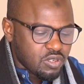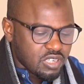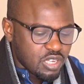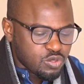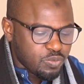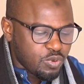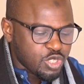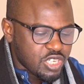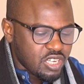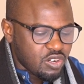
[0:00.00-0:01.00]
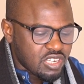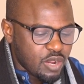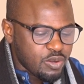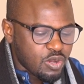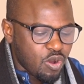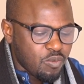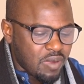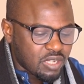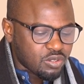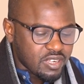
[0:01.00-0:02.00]
Dans ce projet, on a eu comme
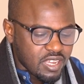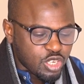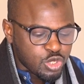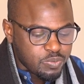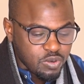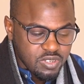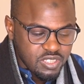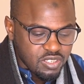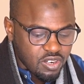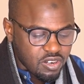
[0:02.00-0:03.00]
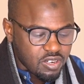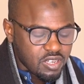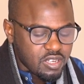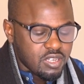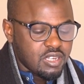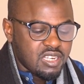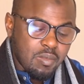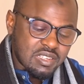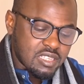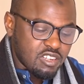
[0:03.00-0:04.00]
partenaire, je peux le dire, euh,
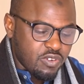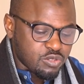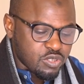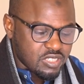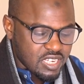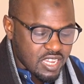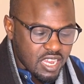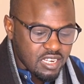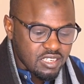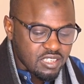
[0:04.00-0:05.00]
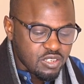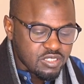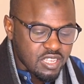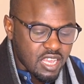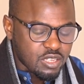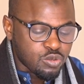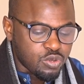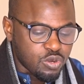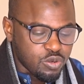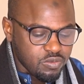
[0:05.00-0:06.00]
l'ambassade de France au Sénégal qui nous a
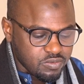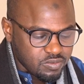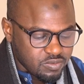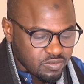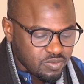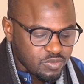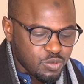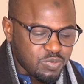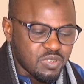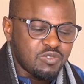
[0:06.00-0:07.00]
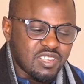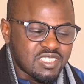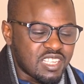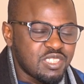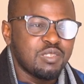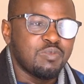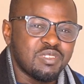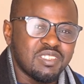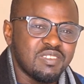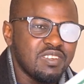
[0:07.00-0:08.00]
soutenus. Je peux faire ça si c'est
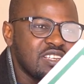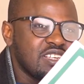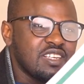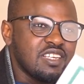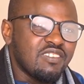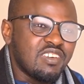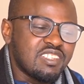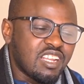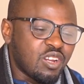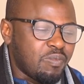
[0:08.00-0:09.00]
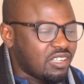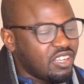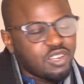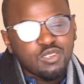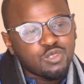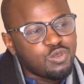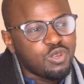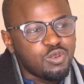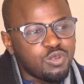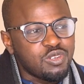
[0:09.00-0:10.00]
possible. Mhm. C'est quelques partenaires qui nous ont
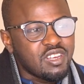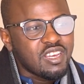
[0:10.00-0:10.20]
soutenus.